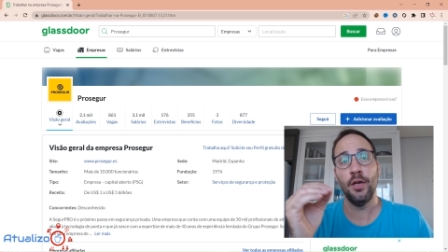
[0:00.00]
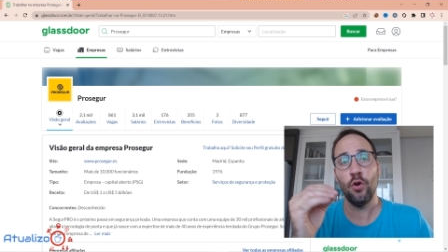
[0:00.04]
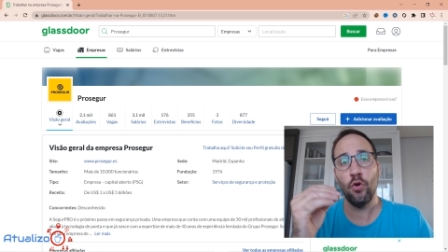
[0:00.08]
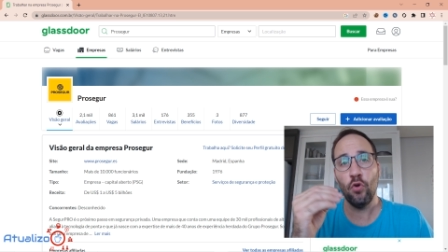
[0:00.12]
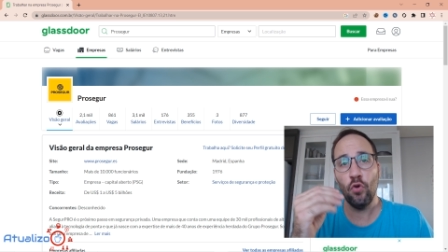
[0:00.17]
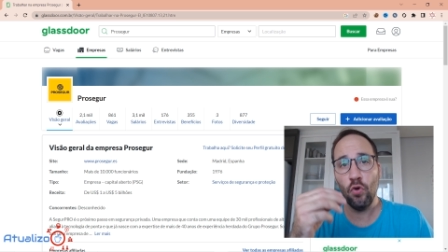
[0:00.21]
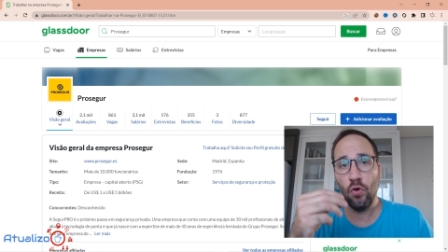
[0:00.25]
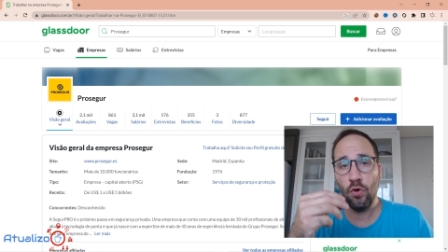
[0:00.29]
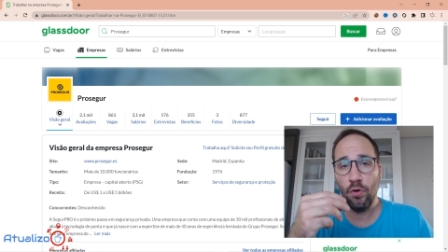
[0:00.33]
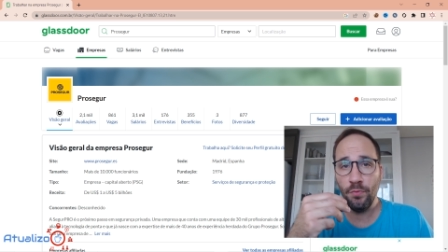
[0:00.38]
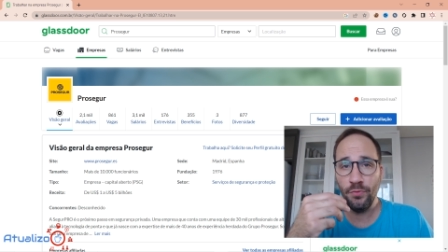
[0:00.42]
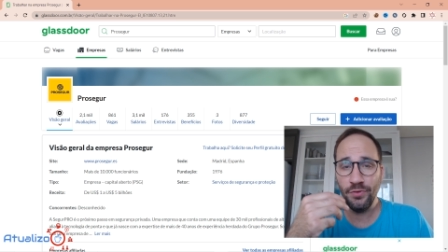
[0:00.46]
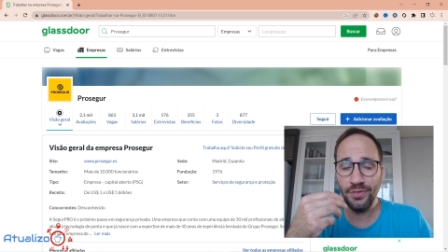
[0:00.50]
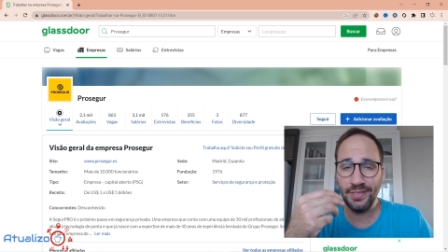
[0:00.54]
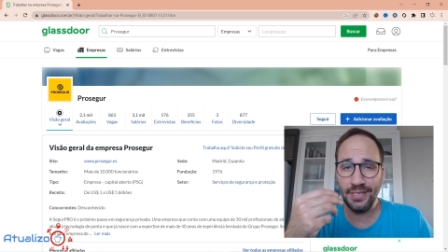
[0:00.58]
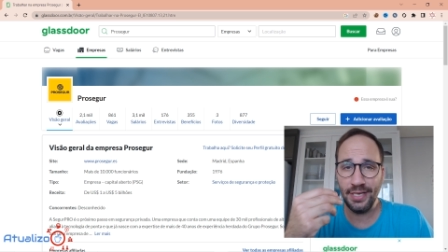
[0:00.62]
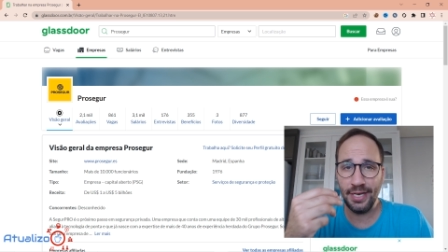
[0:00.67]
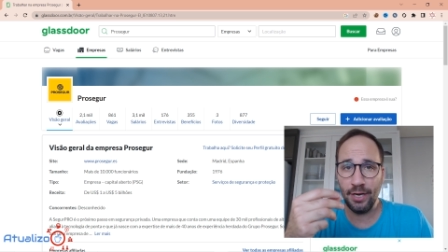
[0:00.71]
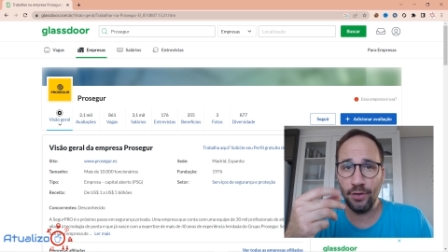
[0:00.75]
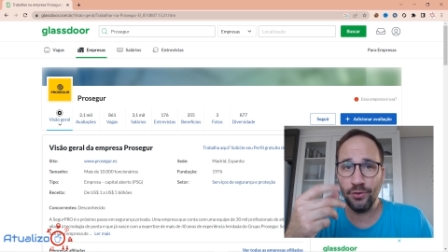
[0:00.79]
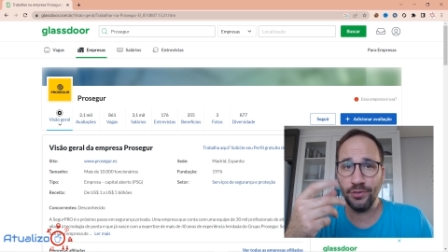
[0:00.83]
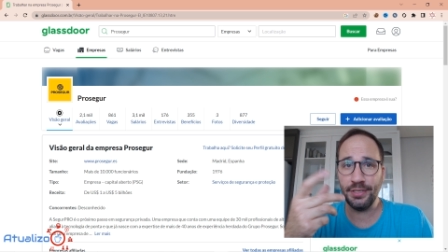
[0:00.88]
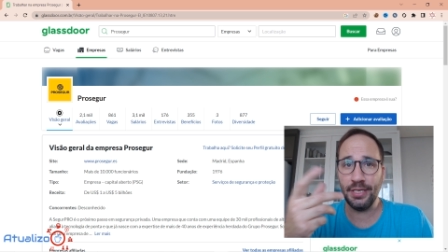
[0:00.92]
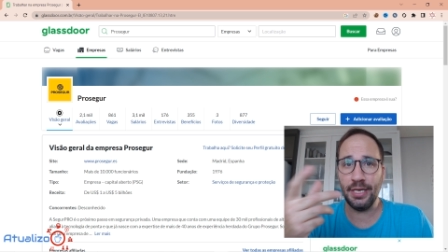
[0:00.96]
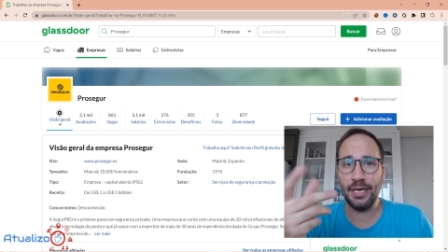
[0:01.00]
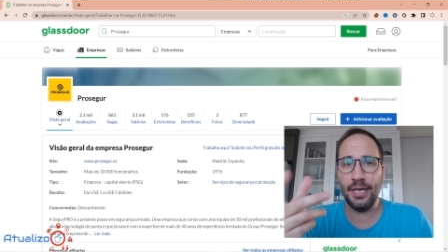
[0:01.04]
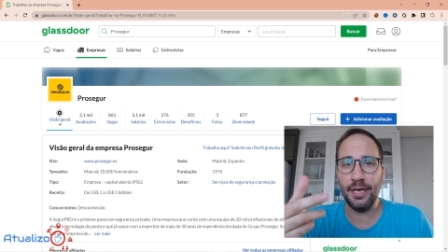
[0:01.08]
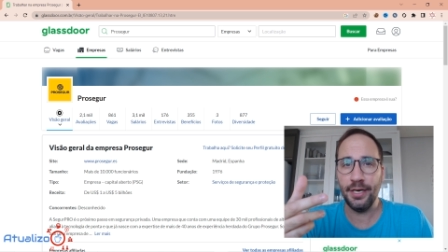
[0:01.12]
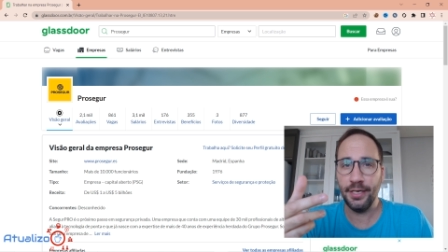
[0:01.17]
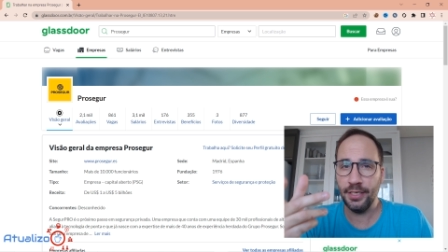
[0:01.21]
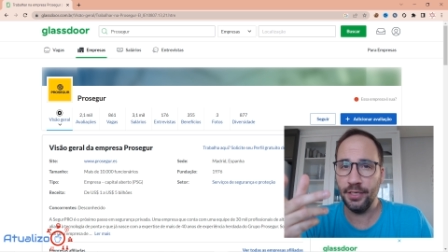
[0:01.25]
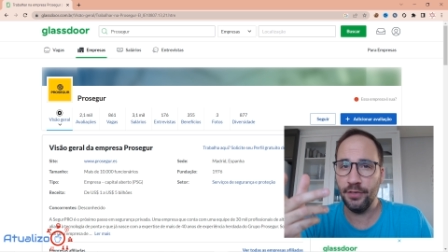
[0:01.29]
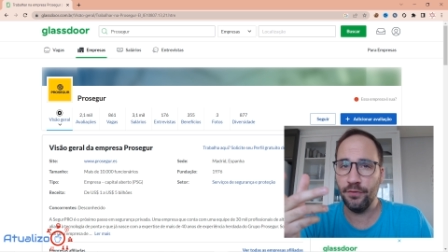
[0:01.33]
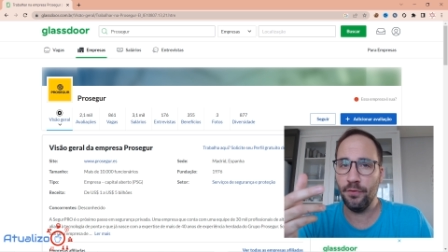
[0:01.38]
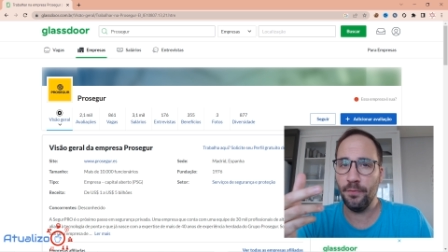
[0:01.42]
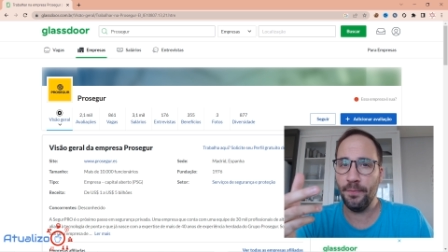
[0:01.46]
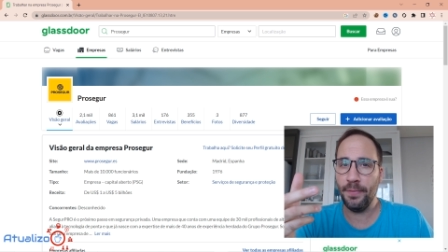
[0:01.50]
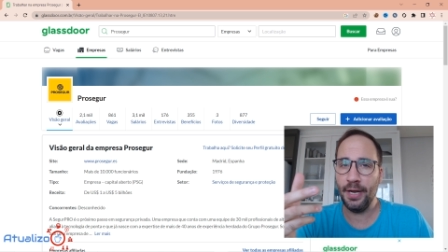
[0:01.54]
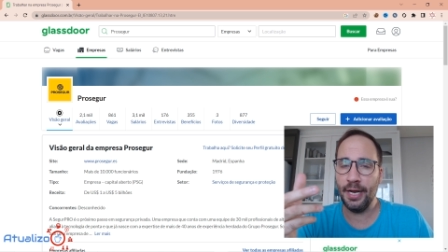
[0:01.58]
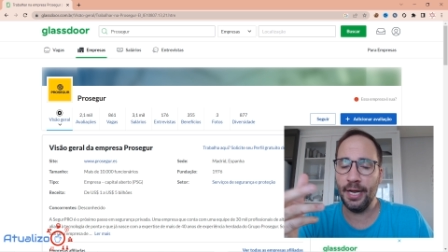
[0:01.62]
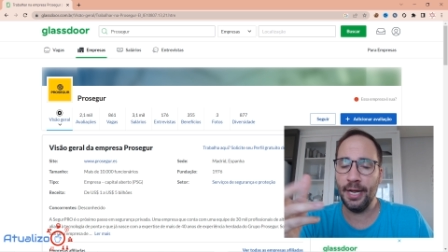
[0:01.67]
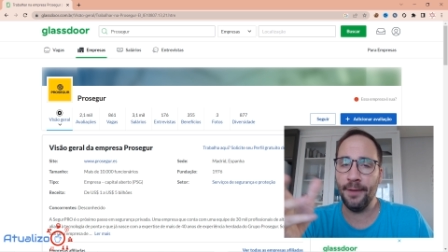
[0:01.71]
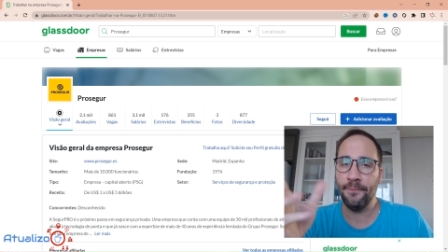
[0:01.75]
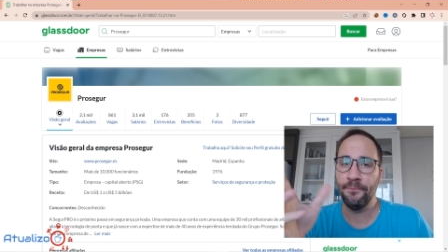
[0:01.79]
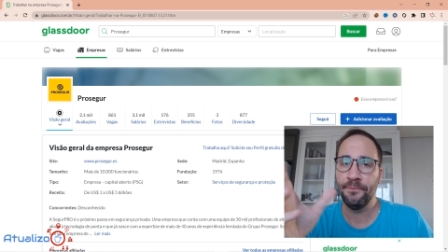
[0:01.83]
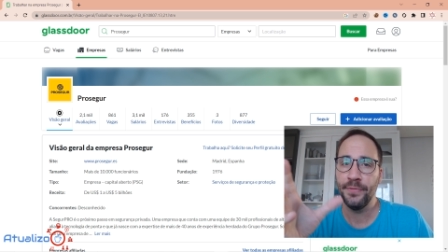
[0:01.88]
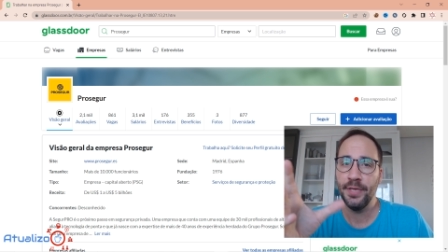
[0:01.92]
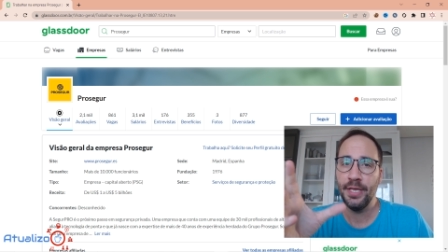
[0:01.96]
como será o salário que eles vão
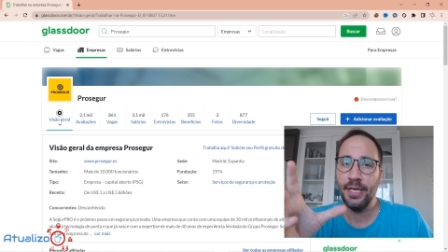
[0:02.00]
pagar.